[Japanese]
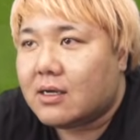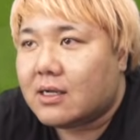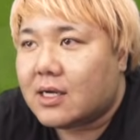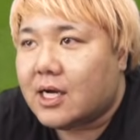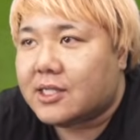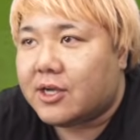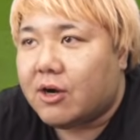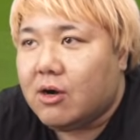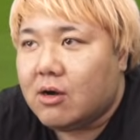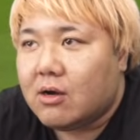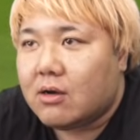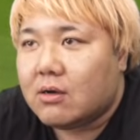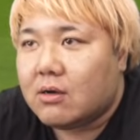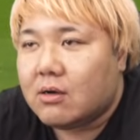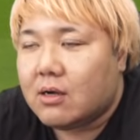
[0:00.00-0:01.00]
勝てよ
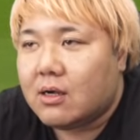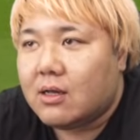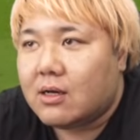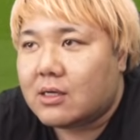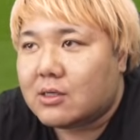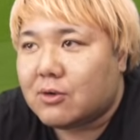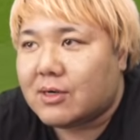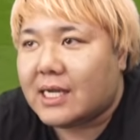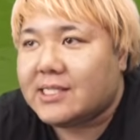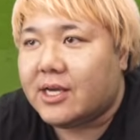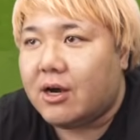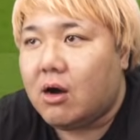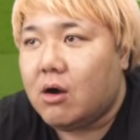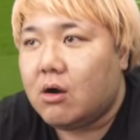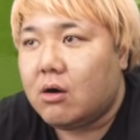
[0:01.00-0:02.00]
これ勝て
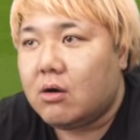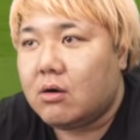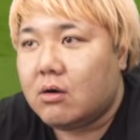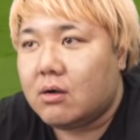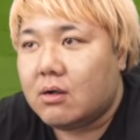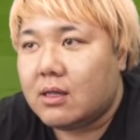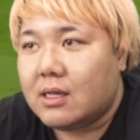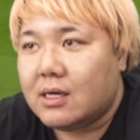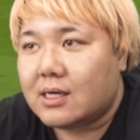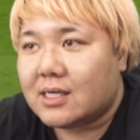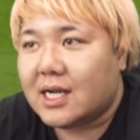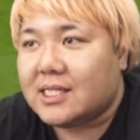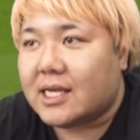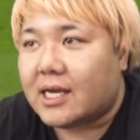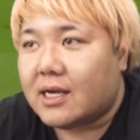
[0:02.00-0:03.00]
よ
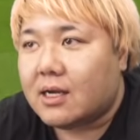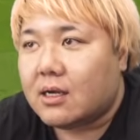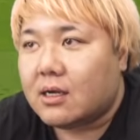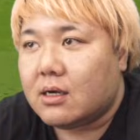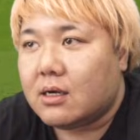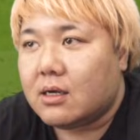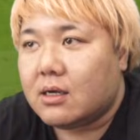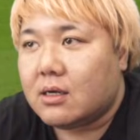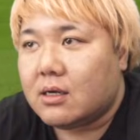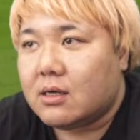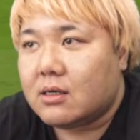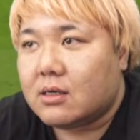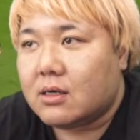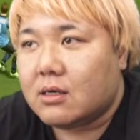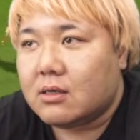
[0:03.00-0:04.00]
勝て
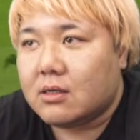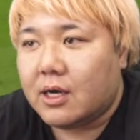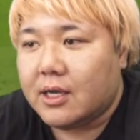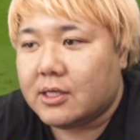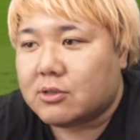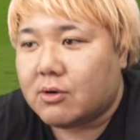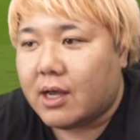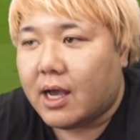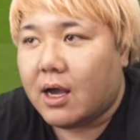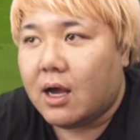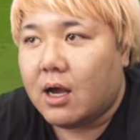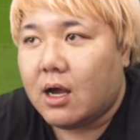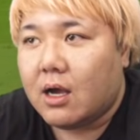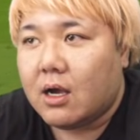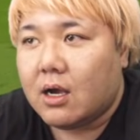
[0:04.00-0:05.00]
なんやそれ
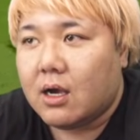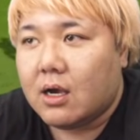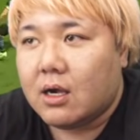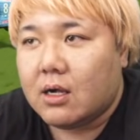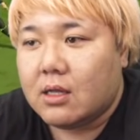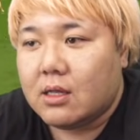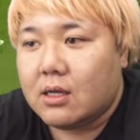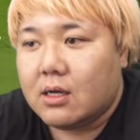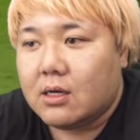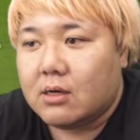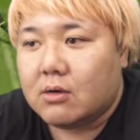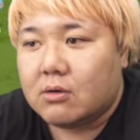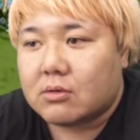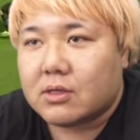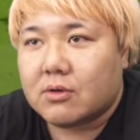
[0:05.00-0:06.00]

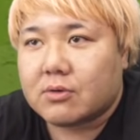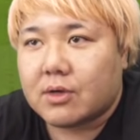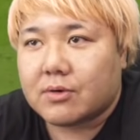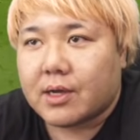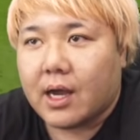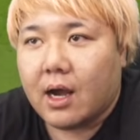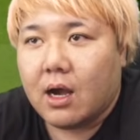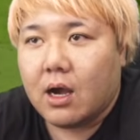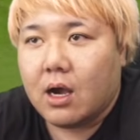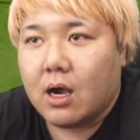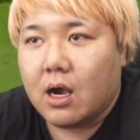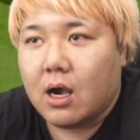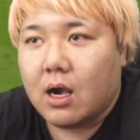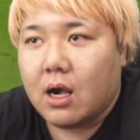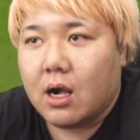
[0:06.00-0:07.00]
だっけ
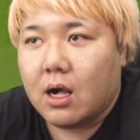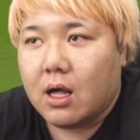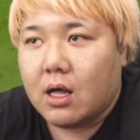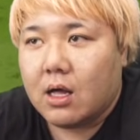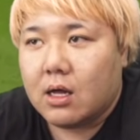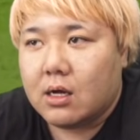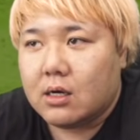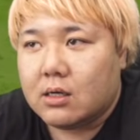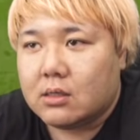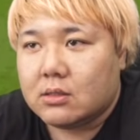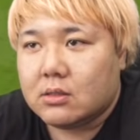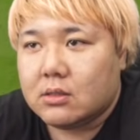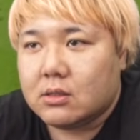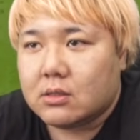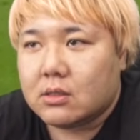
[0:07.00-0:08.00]

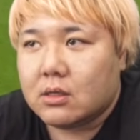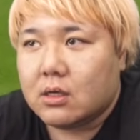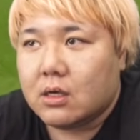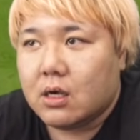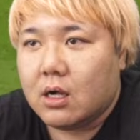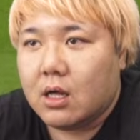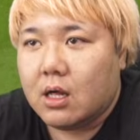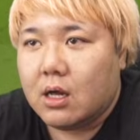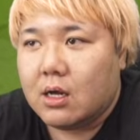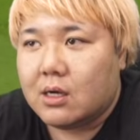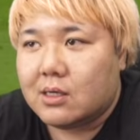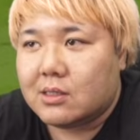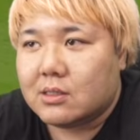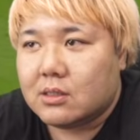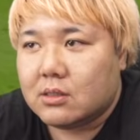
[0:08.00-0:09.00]

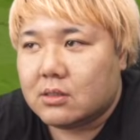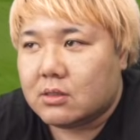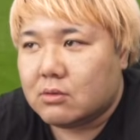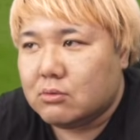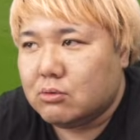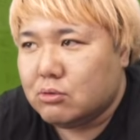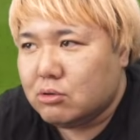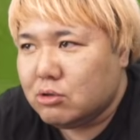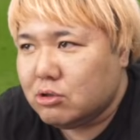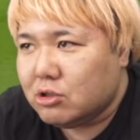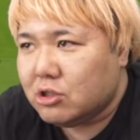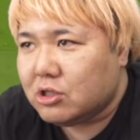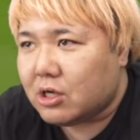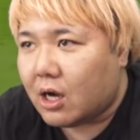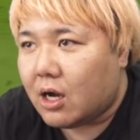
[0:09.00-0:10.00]

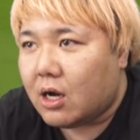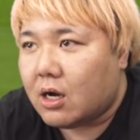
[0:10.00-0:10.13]
うぅ